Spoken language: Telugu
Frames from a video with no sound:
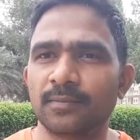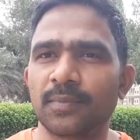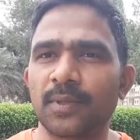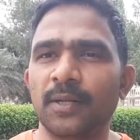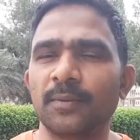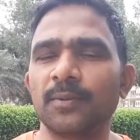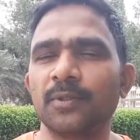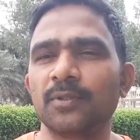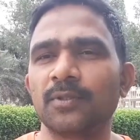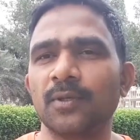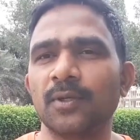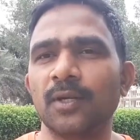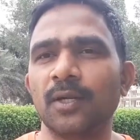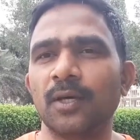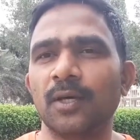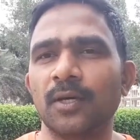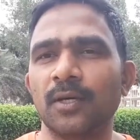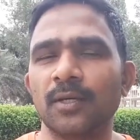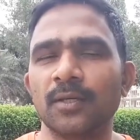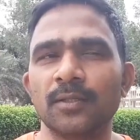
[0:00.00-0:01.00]

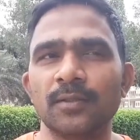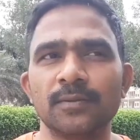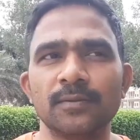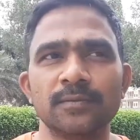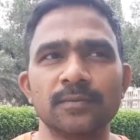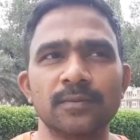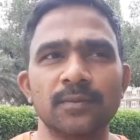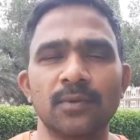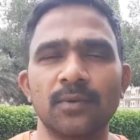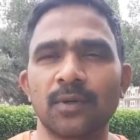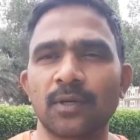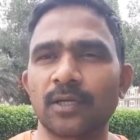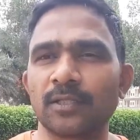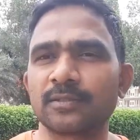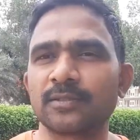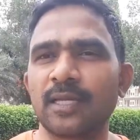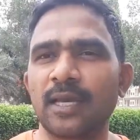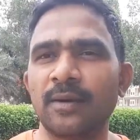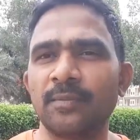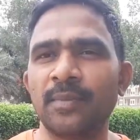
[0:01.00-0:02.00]
ప్రభుత్వంలో ఒక
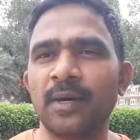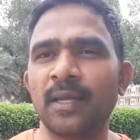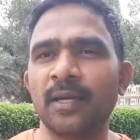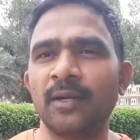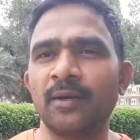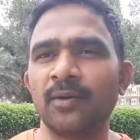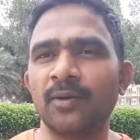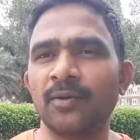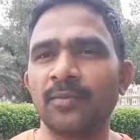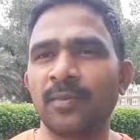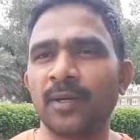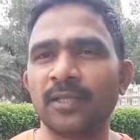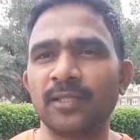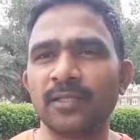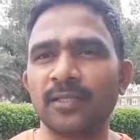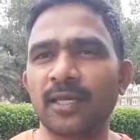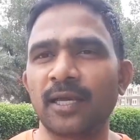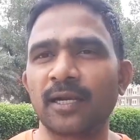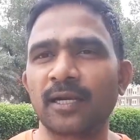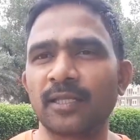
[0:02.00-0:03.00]
సామాన్యుడు
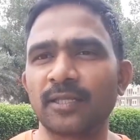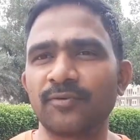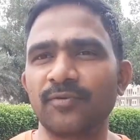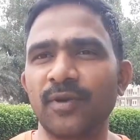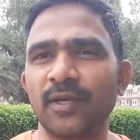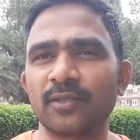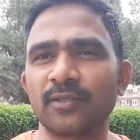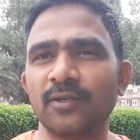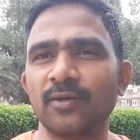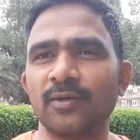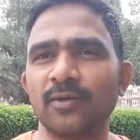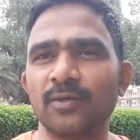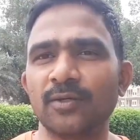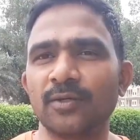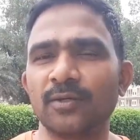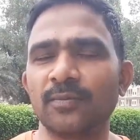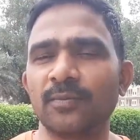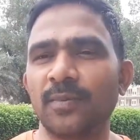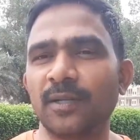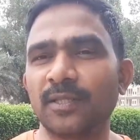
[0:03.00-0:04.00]
మధ్యతరగతి వ్యక్తులు
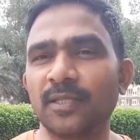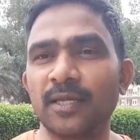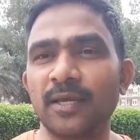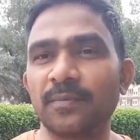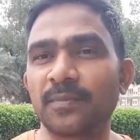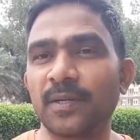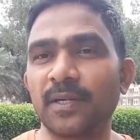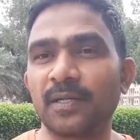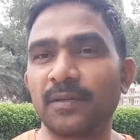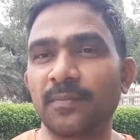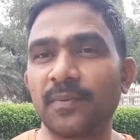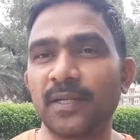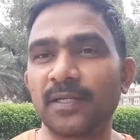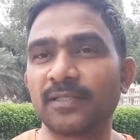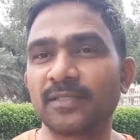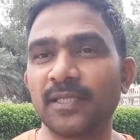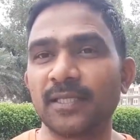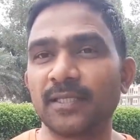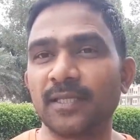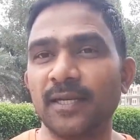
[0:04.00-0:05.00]
బతికే
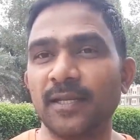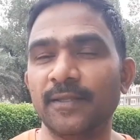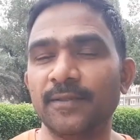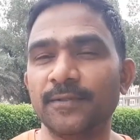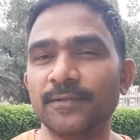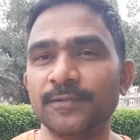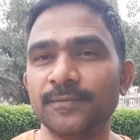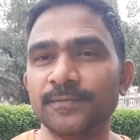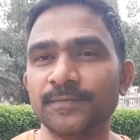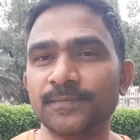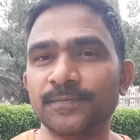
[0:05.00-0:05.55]
పరిస్థితి లేదు